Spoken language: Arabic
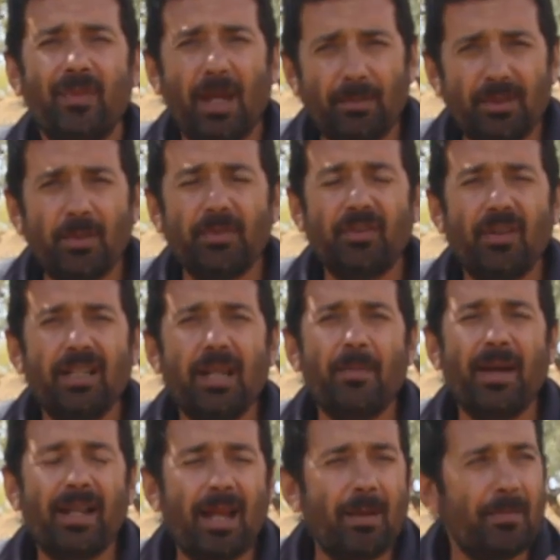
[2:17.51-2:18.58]
عم نجيب اطفالنا
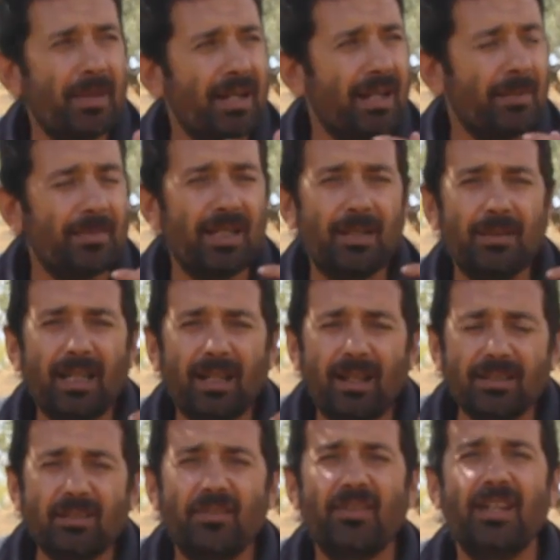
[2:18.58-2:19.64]
معنا من من
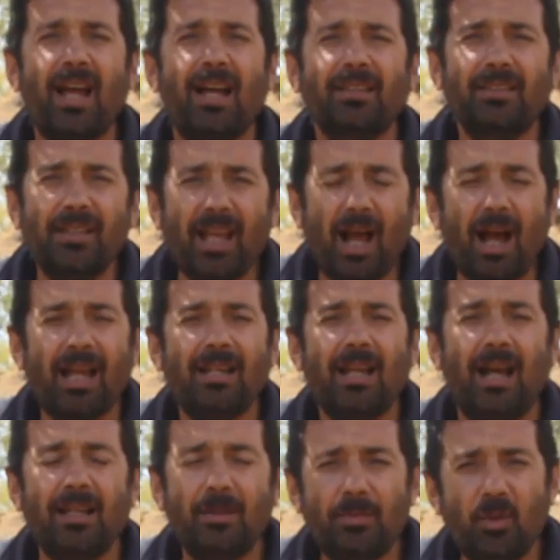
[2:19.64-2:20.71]
القصف اللي على على,
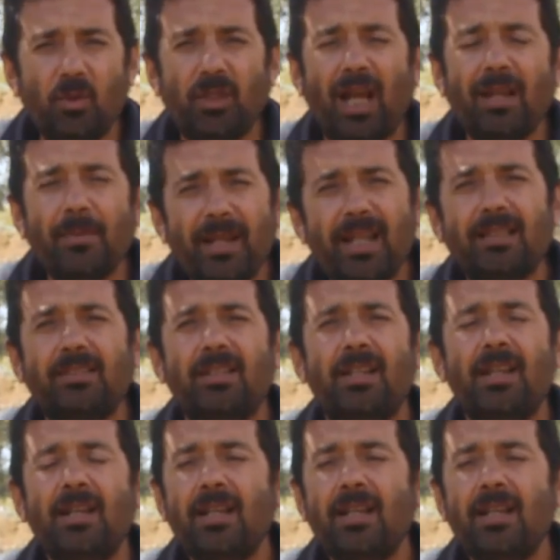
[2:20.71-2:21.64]
على البيوت على المنازل